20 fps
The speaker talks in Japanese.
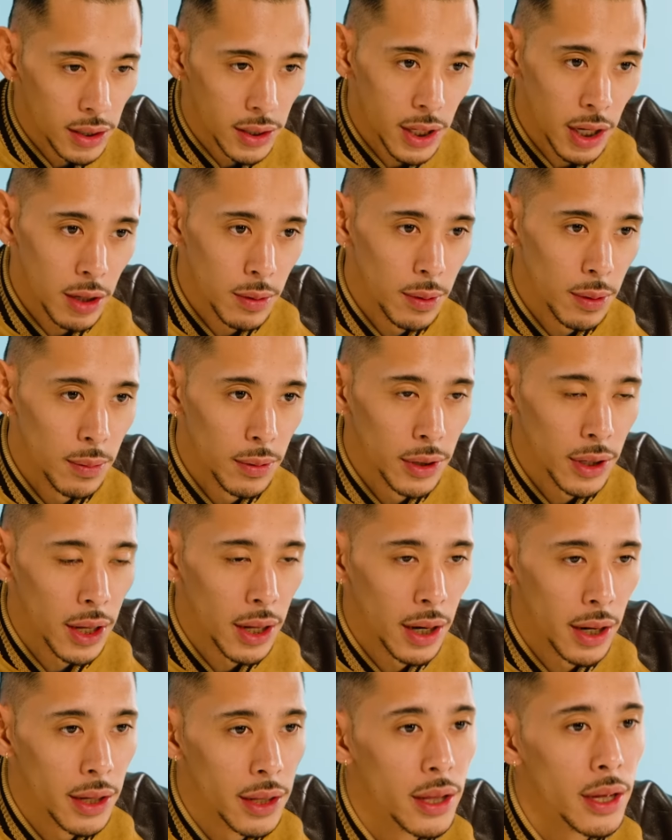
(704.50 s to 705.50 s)
から財布を持
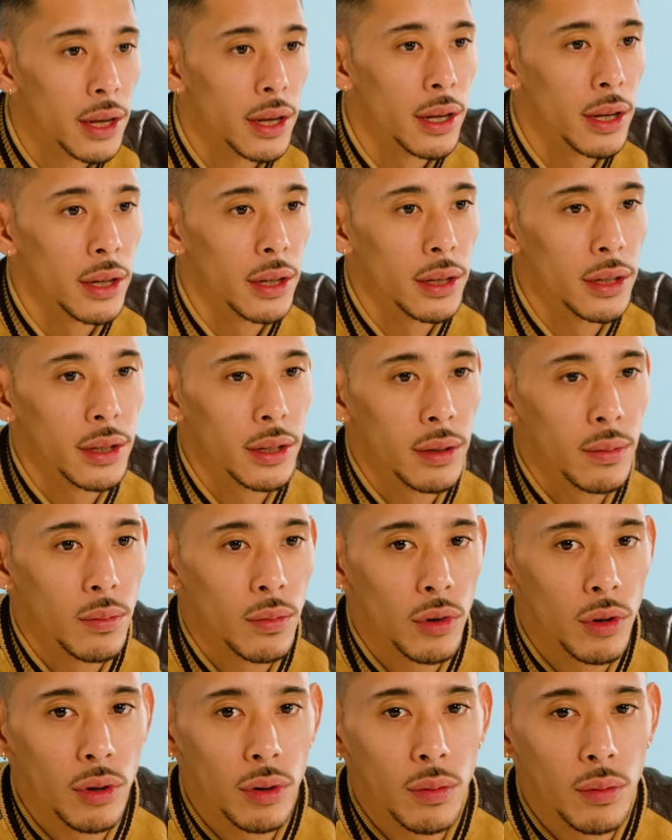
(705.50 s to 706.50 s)
たないで
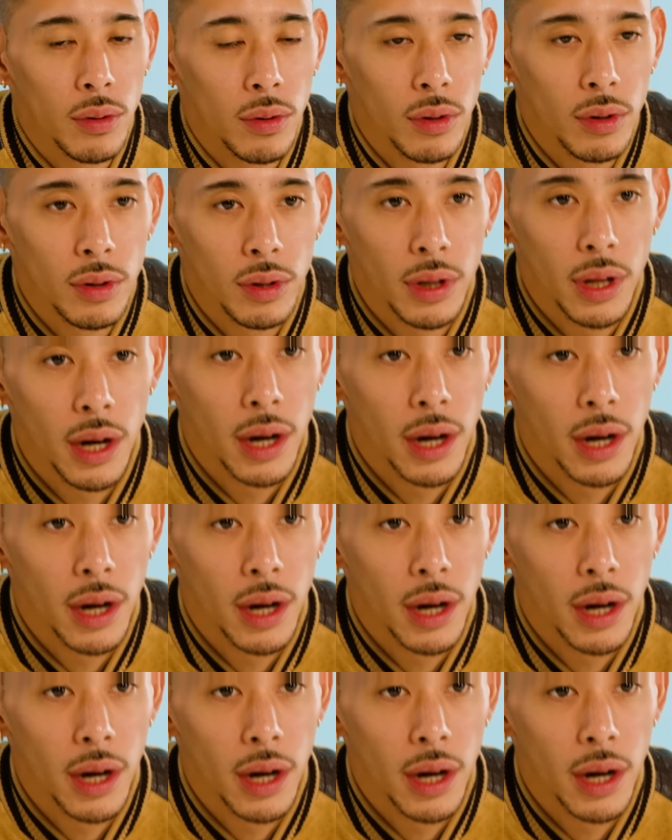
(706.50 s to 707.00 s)
もう